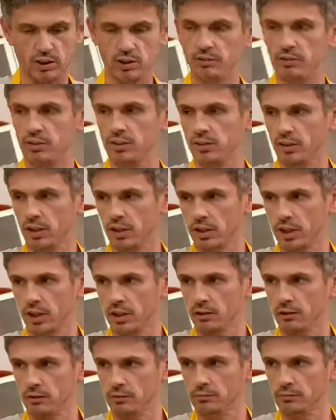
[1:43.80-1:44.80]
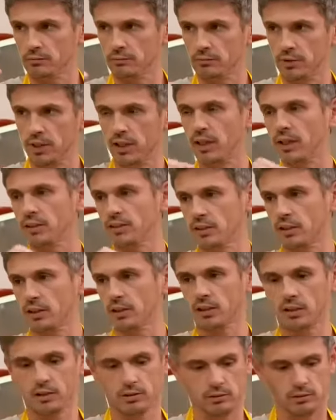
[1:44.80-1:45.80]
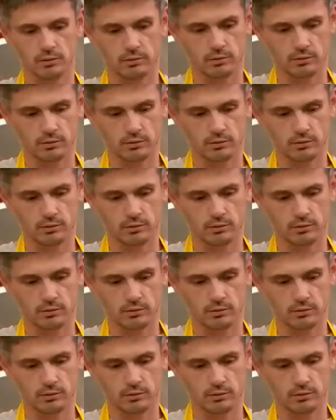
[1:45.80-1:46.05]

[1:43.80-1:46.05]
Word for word: il, il, sera craquant. Et il restera craquant.